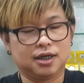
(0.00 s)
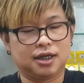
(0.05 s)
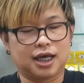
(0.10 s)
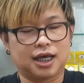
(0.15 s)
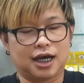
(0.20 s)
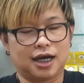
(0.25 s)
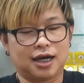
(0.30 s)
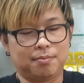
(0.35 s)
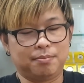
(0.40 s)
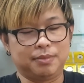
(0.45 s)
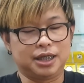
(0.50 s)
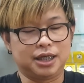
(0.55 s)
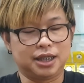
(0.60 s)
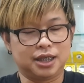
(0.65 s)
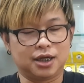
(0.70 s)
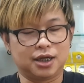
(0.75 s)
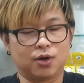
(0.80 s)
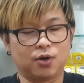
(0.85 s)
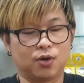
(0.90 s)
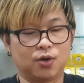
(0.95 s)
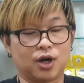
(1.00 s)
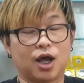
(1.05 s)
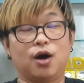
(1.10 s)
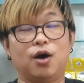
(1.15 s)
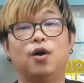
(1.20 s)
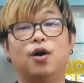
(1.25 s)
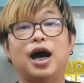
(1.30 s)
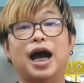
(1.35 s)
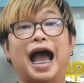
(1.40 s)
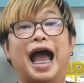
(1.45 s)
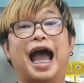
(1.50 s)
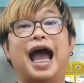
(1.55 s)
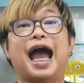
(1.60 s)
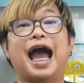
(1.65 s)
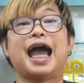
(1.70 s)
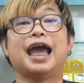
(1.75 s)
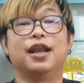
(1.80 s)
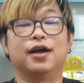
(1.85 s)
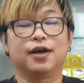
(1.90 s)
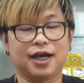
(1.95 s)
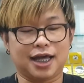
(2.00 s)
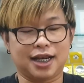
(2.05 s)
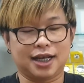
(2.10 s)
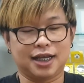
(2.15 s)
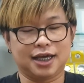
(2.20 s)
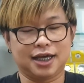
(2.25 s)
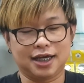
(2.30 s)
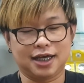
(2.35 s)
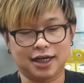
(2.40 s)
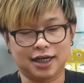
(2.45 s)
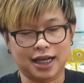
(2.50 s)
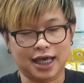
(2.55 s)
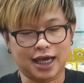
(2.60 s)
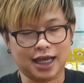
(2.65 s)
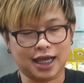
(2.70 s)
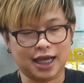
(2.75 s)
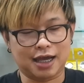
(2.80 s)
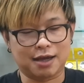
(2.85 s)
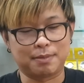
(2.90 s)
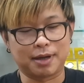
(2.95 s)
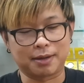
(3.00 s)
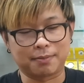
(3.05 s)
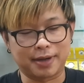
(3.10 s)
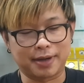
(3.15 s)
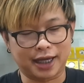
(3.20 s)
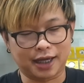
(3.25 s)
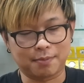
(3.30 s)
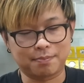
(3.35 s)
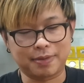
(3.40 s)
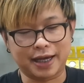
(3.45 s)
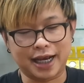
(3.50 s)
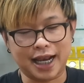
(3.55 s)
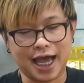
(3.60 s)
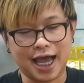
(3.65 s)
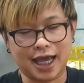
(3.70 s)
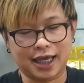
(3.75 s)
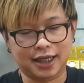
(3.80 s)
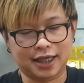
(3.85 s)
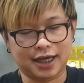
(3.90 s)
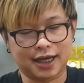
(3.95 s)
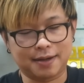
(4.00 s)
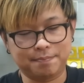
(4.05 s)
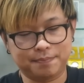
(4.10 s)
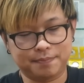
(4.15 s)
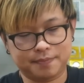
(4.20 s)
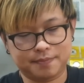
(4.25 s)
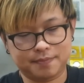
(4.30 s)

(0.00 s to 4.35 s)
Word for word: นะมีเดี๋ยวเราหาให้แล้วกันนะฮะราคาแบ่งๆกันไปได้นะครับ